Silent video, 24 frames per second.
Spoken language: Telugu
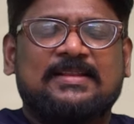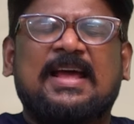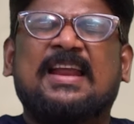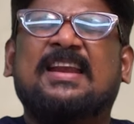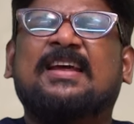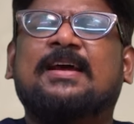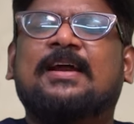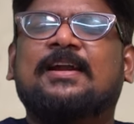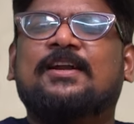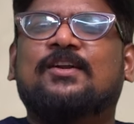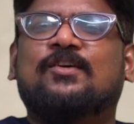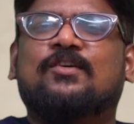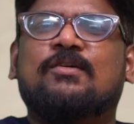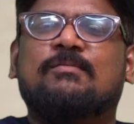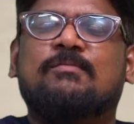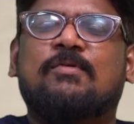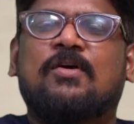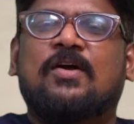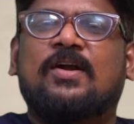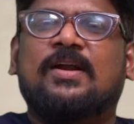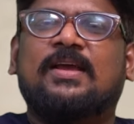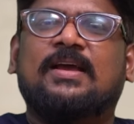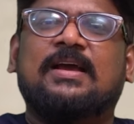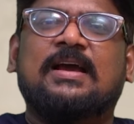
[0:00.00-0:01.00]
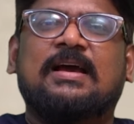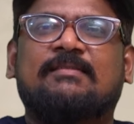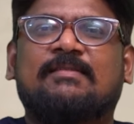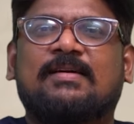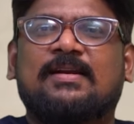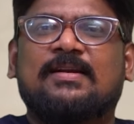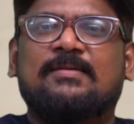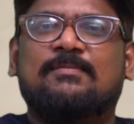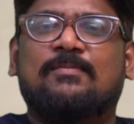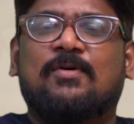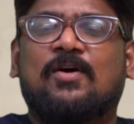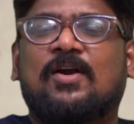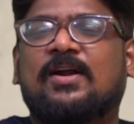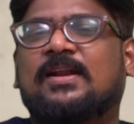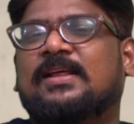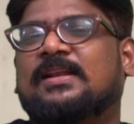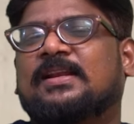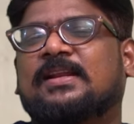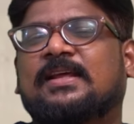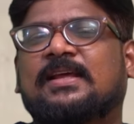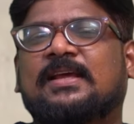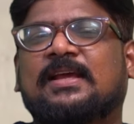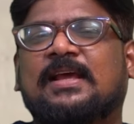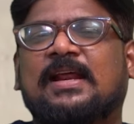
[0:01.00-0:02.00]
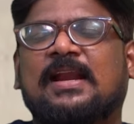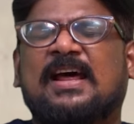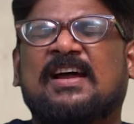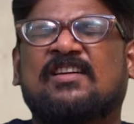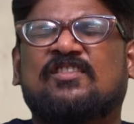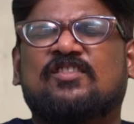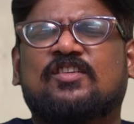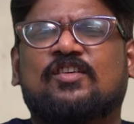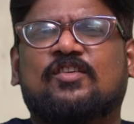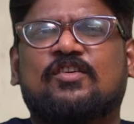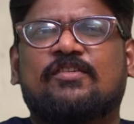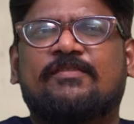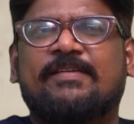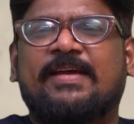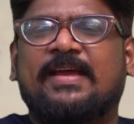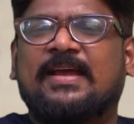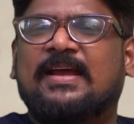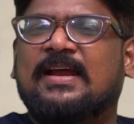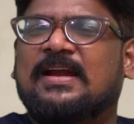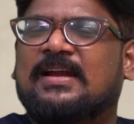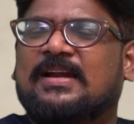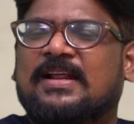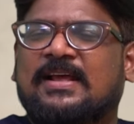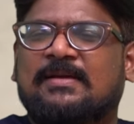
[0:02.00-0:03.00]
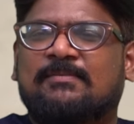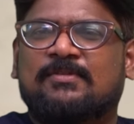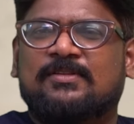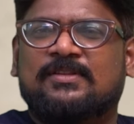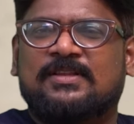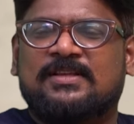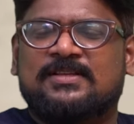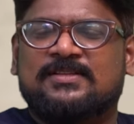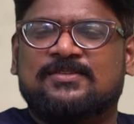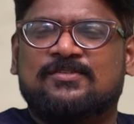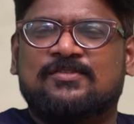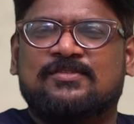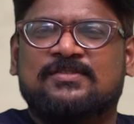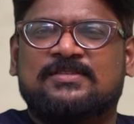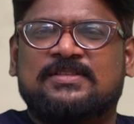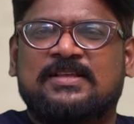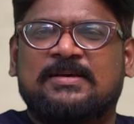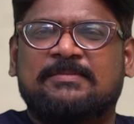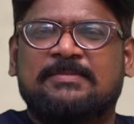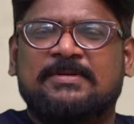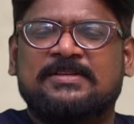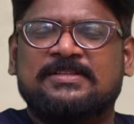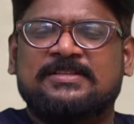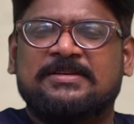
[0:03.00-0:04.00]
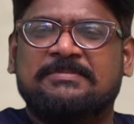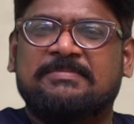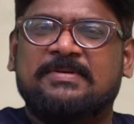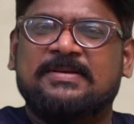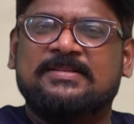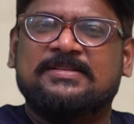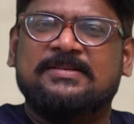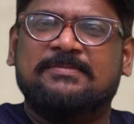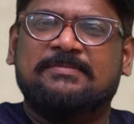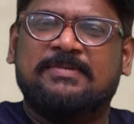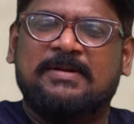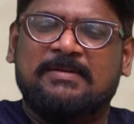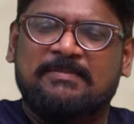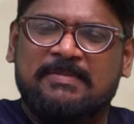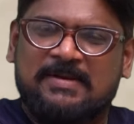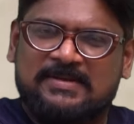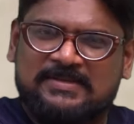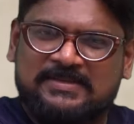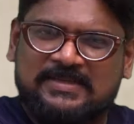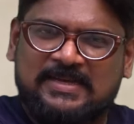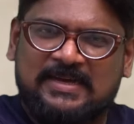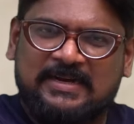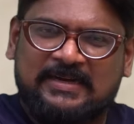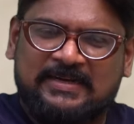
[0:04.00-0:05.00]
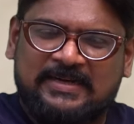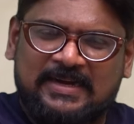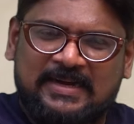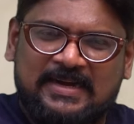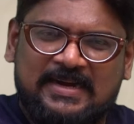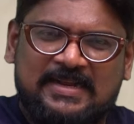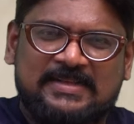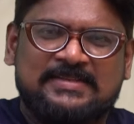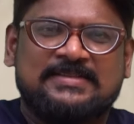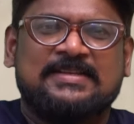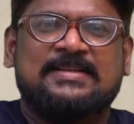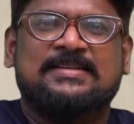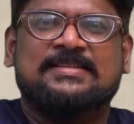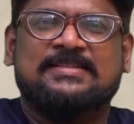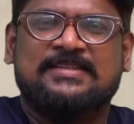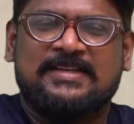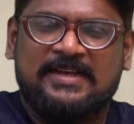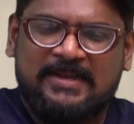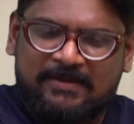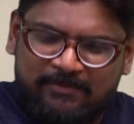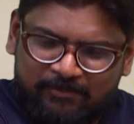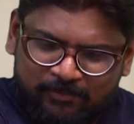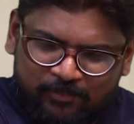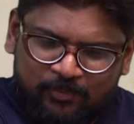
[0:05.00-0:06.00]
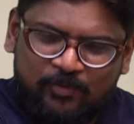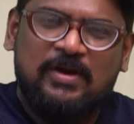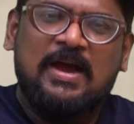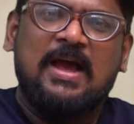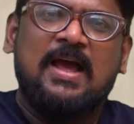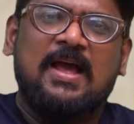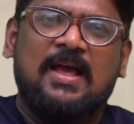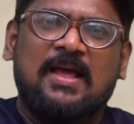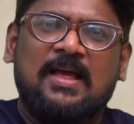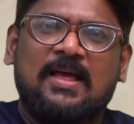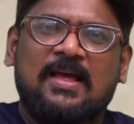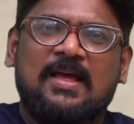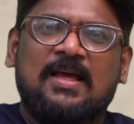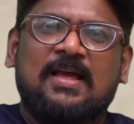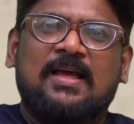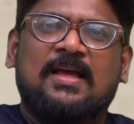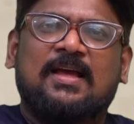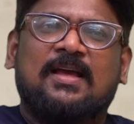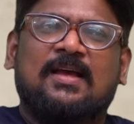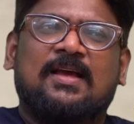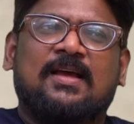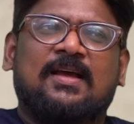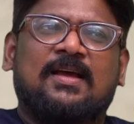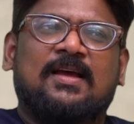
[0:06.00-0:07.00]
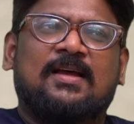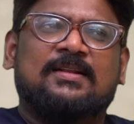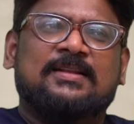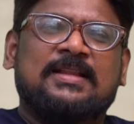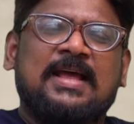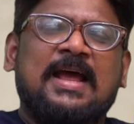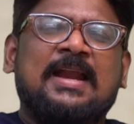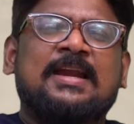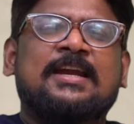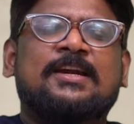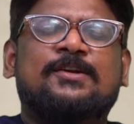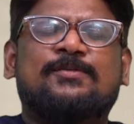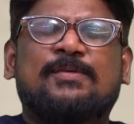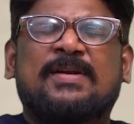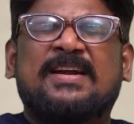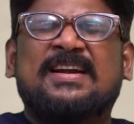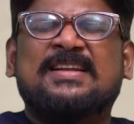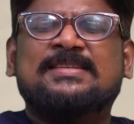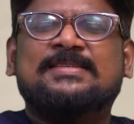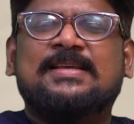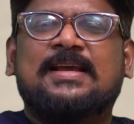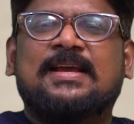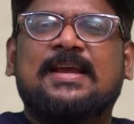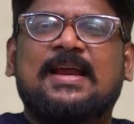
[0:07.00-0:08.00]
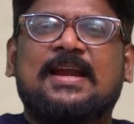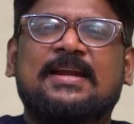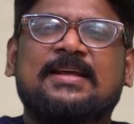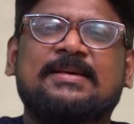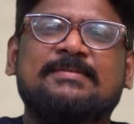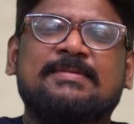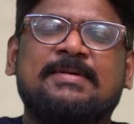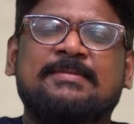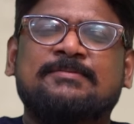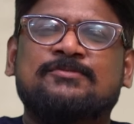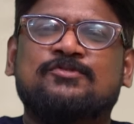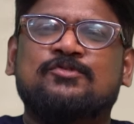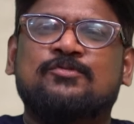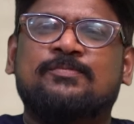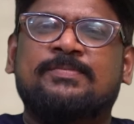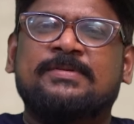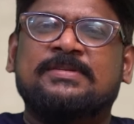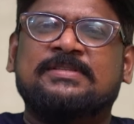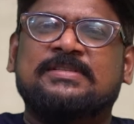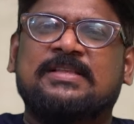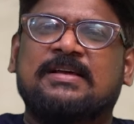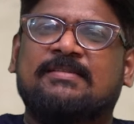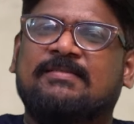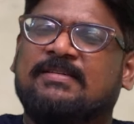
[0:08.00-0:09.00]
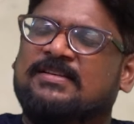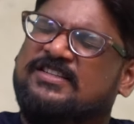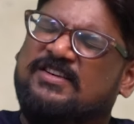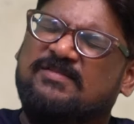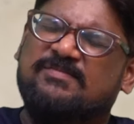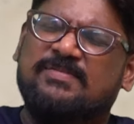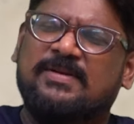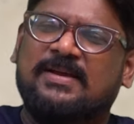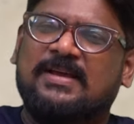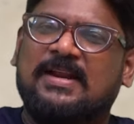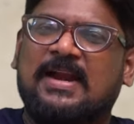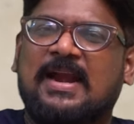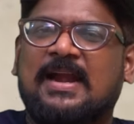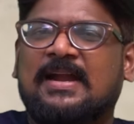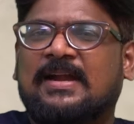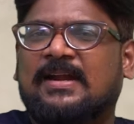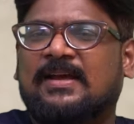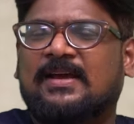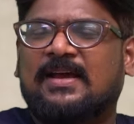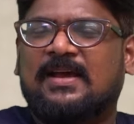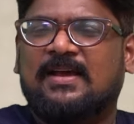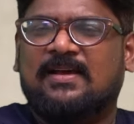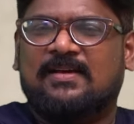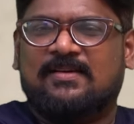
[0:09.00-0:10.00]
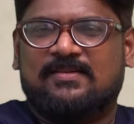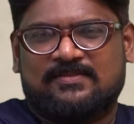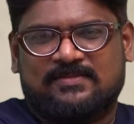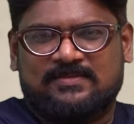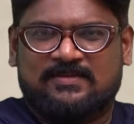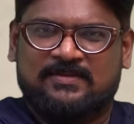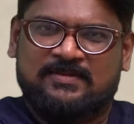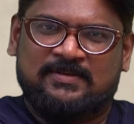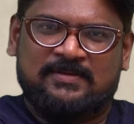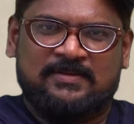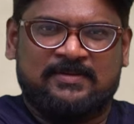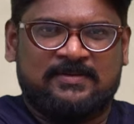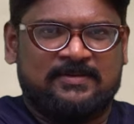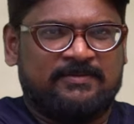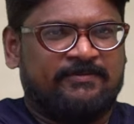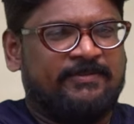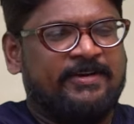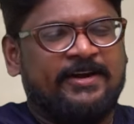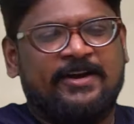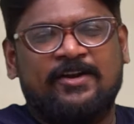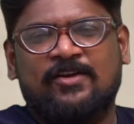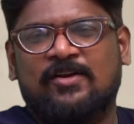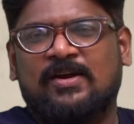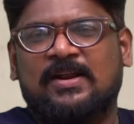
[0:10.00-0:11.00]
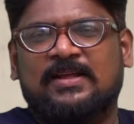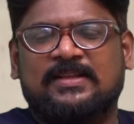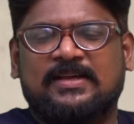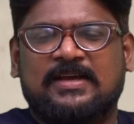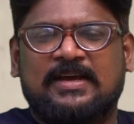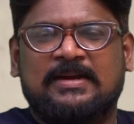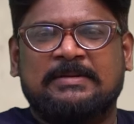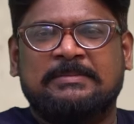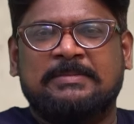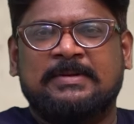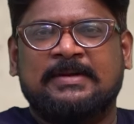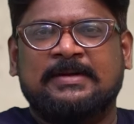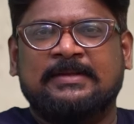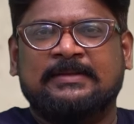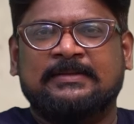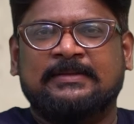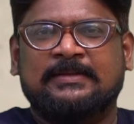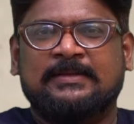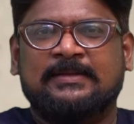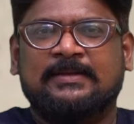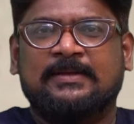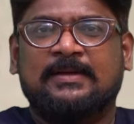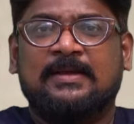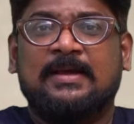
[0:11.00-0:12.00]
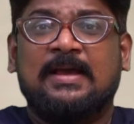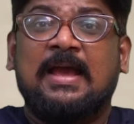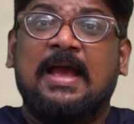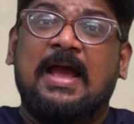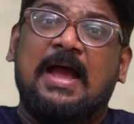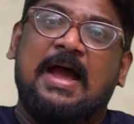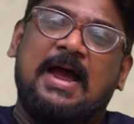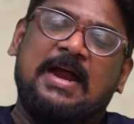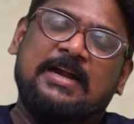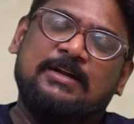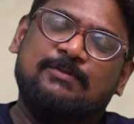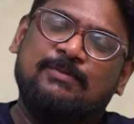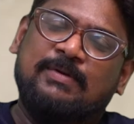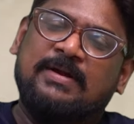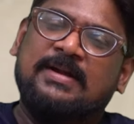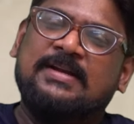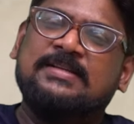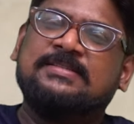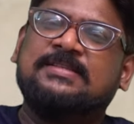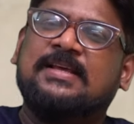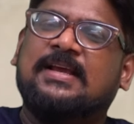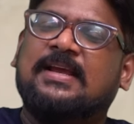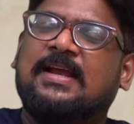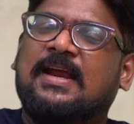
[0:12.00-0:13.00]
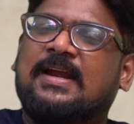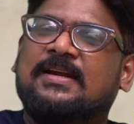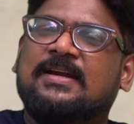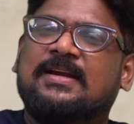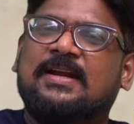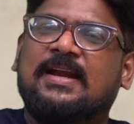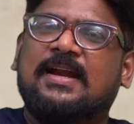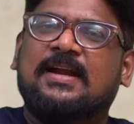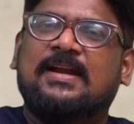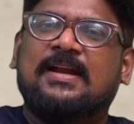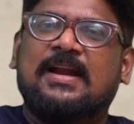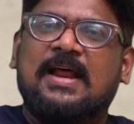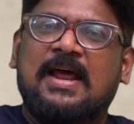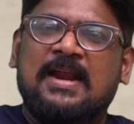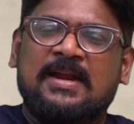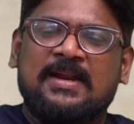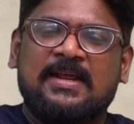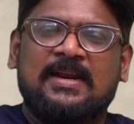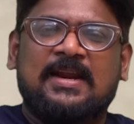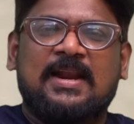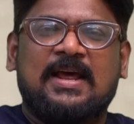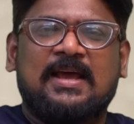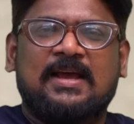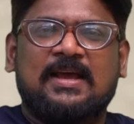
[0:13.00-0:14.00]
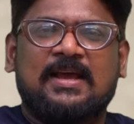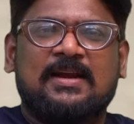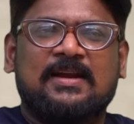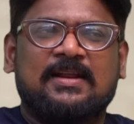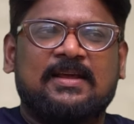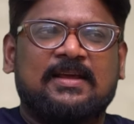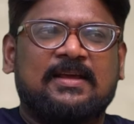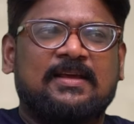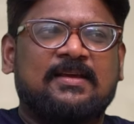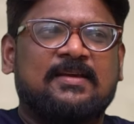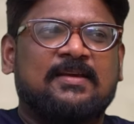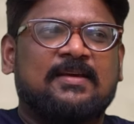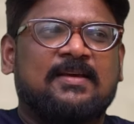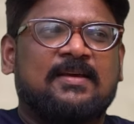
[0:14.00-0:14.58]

దానికంటే ఒక బాడీ కావాలి బాడీని ఎలా ఉంటే ఒక వెహికల్ టైప్లో తీసుకొస్తామని చెప్పేసి ప్రభాస్ కర్టెన్ రైజర్ చేయబోగా దాన్ని ట్వంటీ సెకండ్కి మేము చూపిస్తామని చెప్పి గ్రాండ్గా వీడియోలు అయితే కనబడింది ఆ ట్వంటీ సెకండ్ డేట్ రానే రాగానే